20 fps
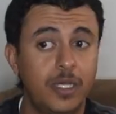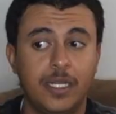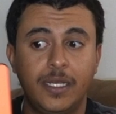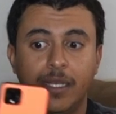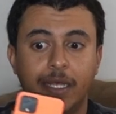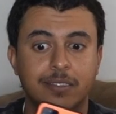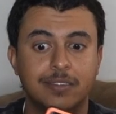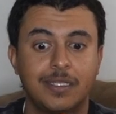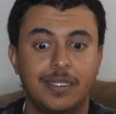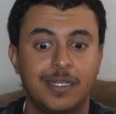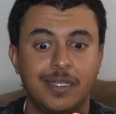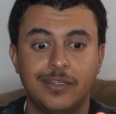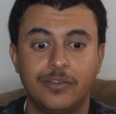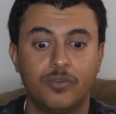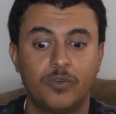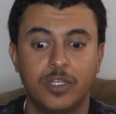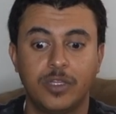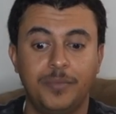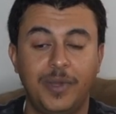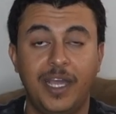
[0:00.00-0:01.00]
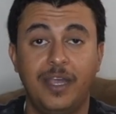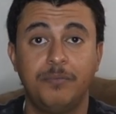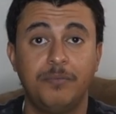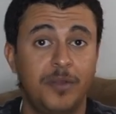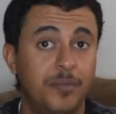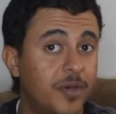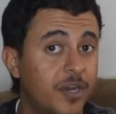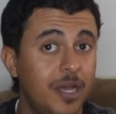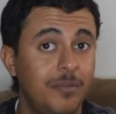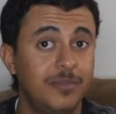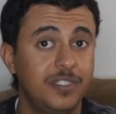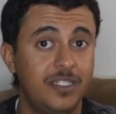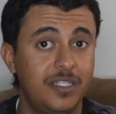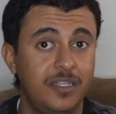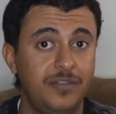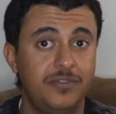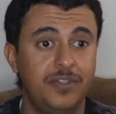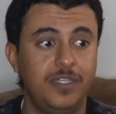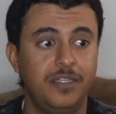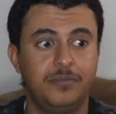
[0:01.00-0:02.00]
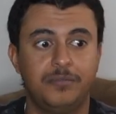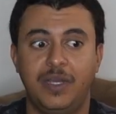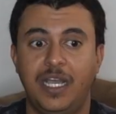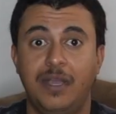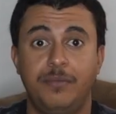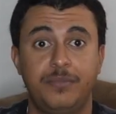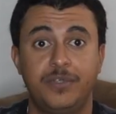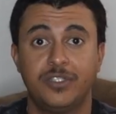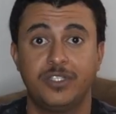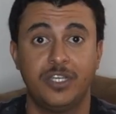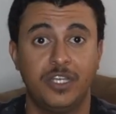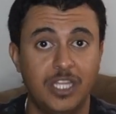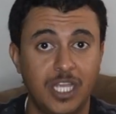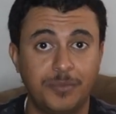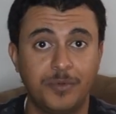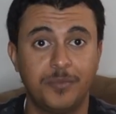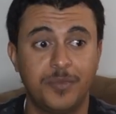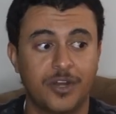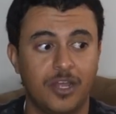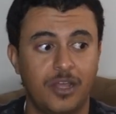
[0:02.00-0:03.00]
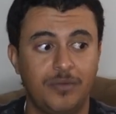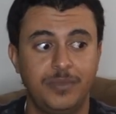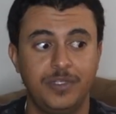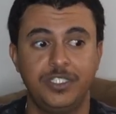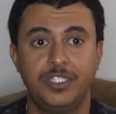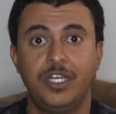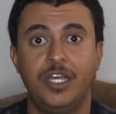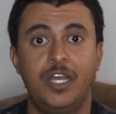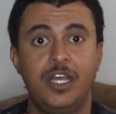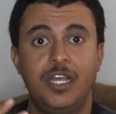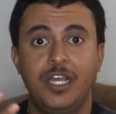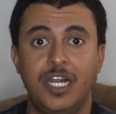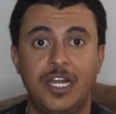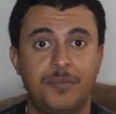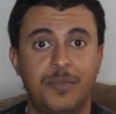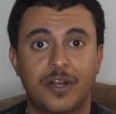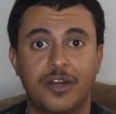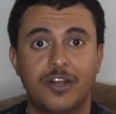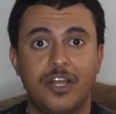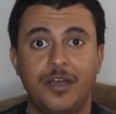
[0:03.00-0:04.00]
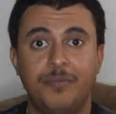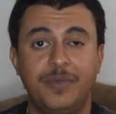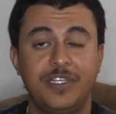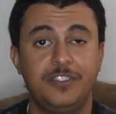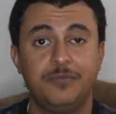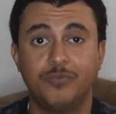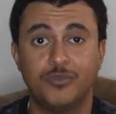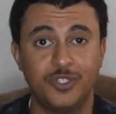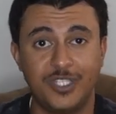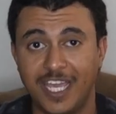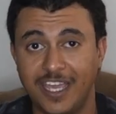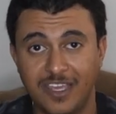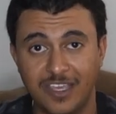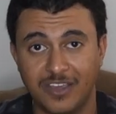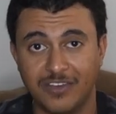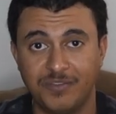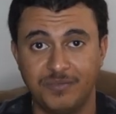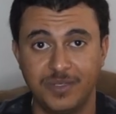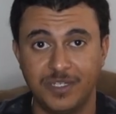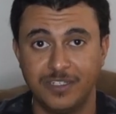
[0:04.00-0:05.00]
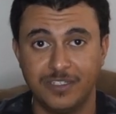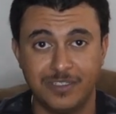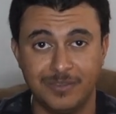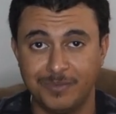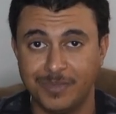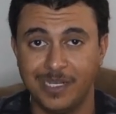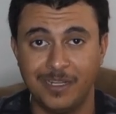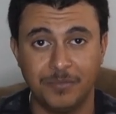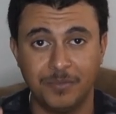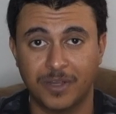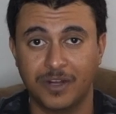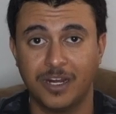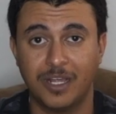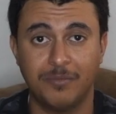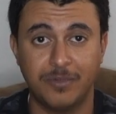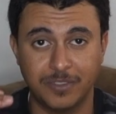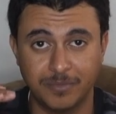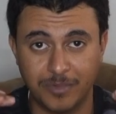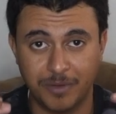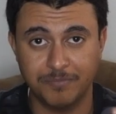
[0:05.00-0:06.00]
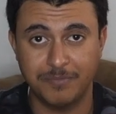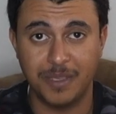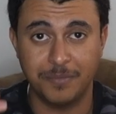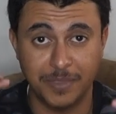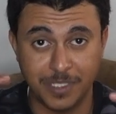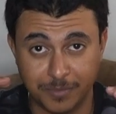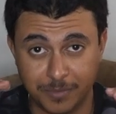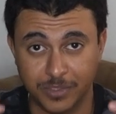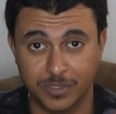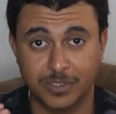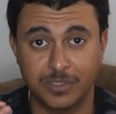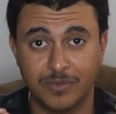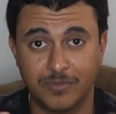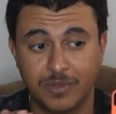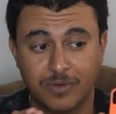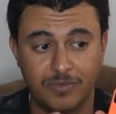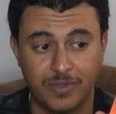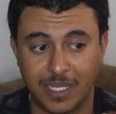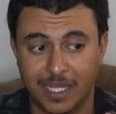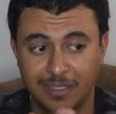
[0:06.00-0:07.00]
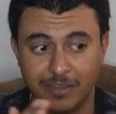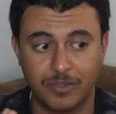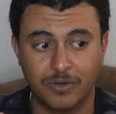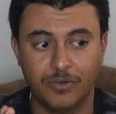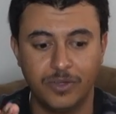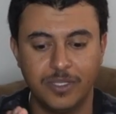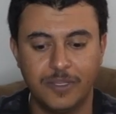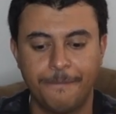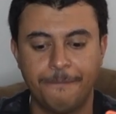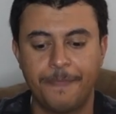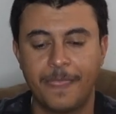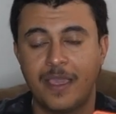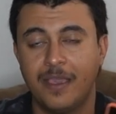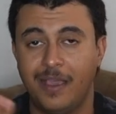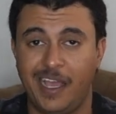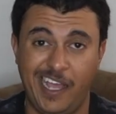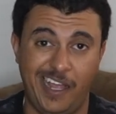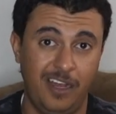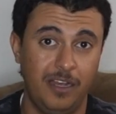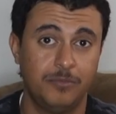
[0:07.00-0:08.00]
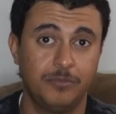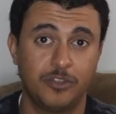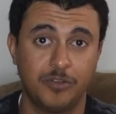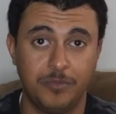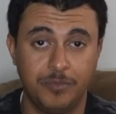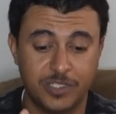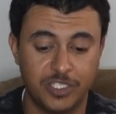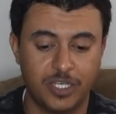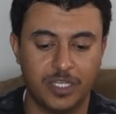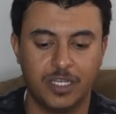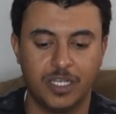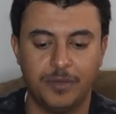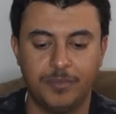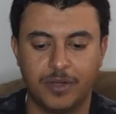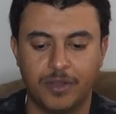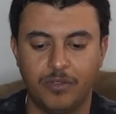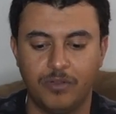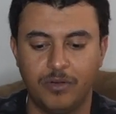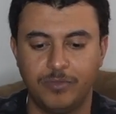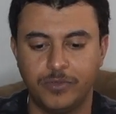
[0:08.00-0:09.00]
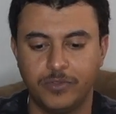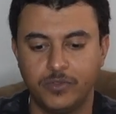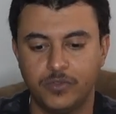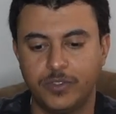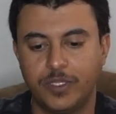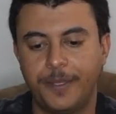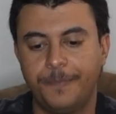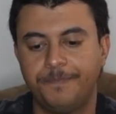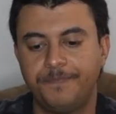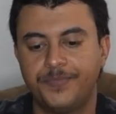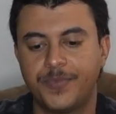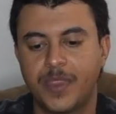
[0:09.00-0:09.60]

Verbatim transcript: لان اصلا اندرويد ما احب البرامج اللي فيه ما احب استخدام البرامج البرنامج مزيف بالنسبه لي البرنامج ما مبني من الصفر في الاندرويد اعلمكم المشاكل برضو اللي موجوده